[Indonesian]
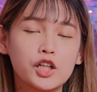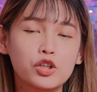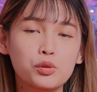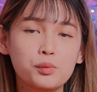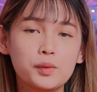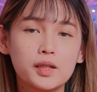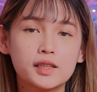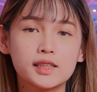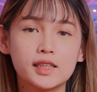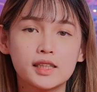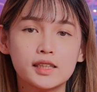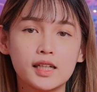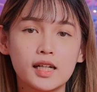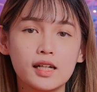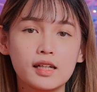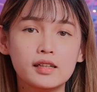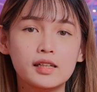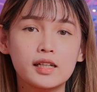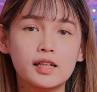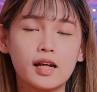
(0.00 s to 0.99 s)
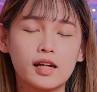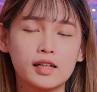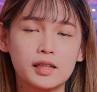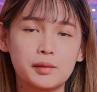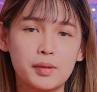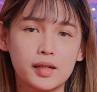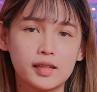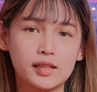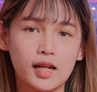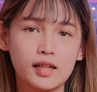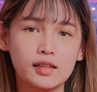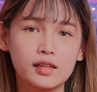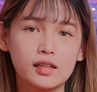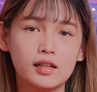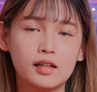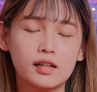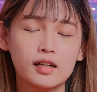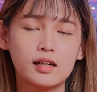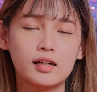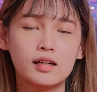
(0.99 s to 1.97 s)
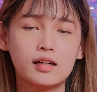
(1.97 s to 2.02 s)
Itu biasanya diakibatkan
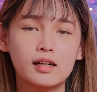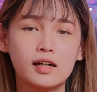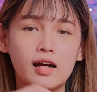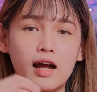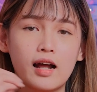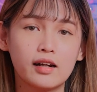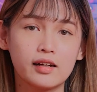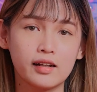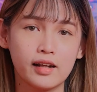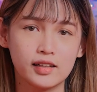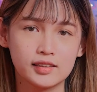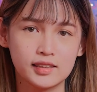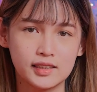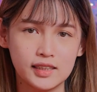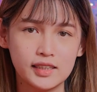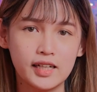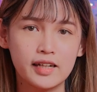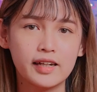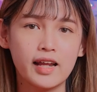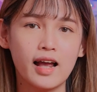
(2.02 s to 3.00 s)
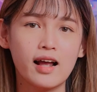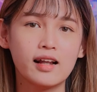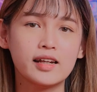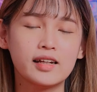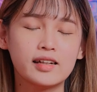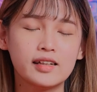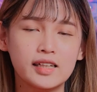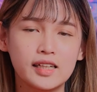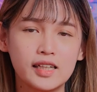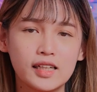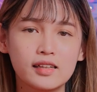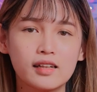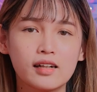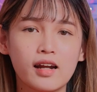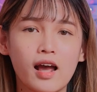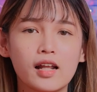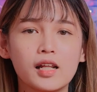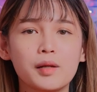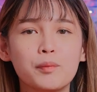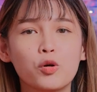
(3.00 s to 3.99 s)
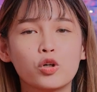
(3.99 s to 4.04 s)
uh, reaksi dari alergi
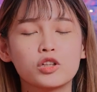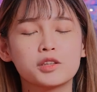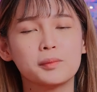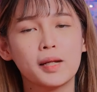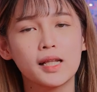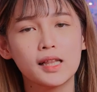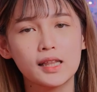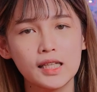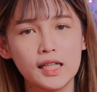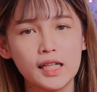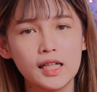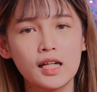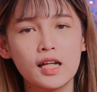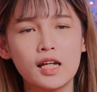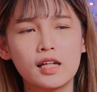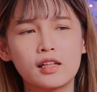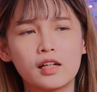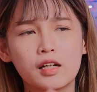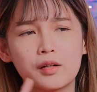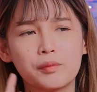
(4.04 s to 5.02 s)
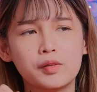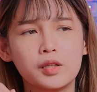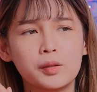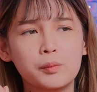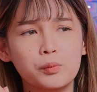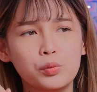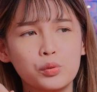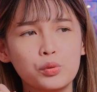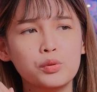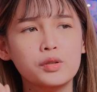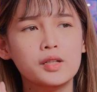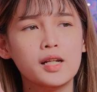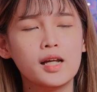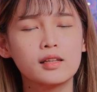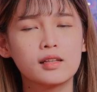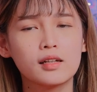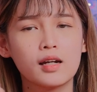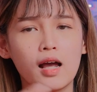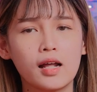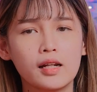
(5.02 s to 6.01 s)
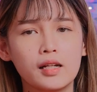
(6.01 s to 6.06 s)
terhadap kosmetik, terhadap debu,
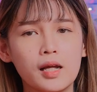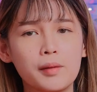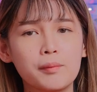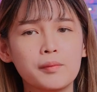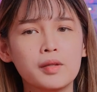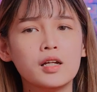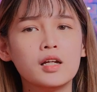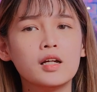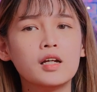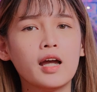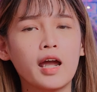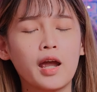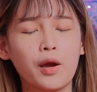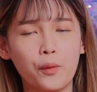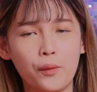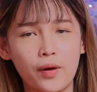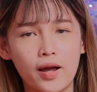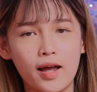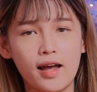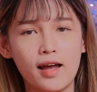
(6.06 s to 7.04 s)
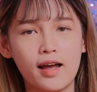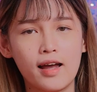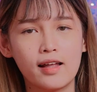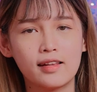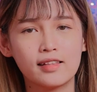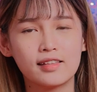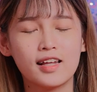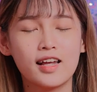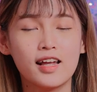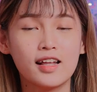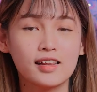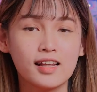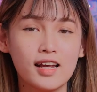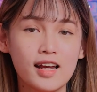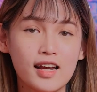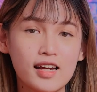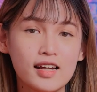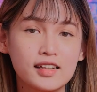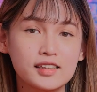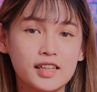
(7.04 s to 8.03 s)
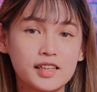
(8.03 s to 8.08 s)
dan terhadap hewan.
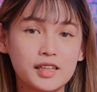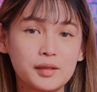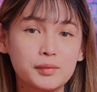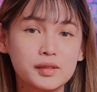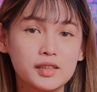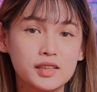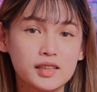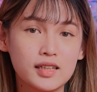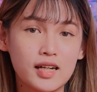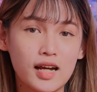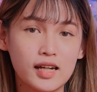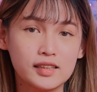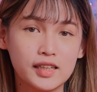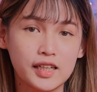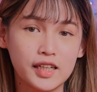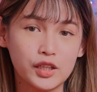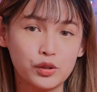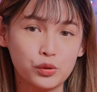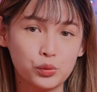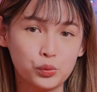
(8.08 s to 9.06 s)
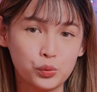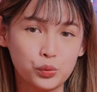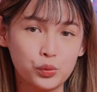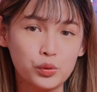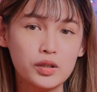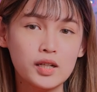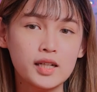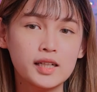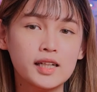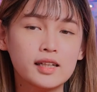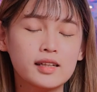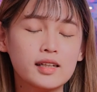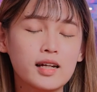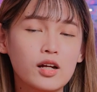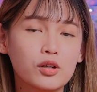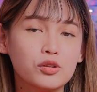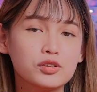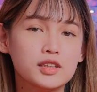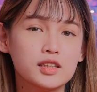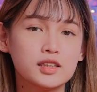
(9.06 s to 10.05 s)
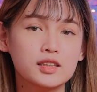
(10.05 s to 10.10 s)
Nah, jadi mencegahnya itu kita
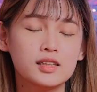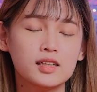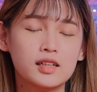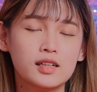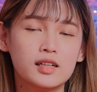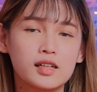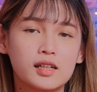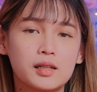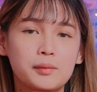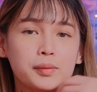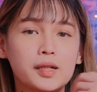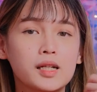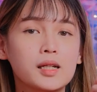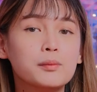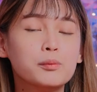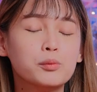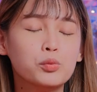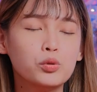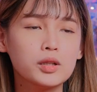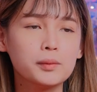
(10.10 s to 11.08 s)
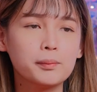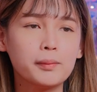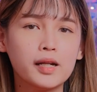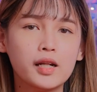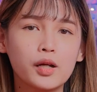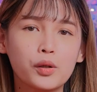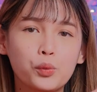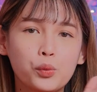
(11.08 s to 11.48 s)
harusnya lebih lembut pada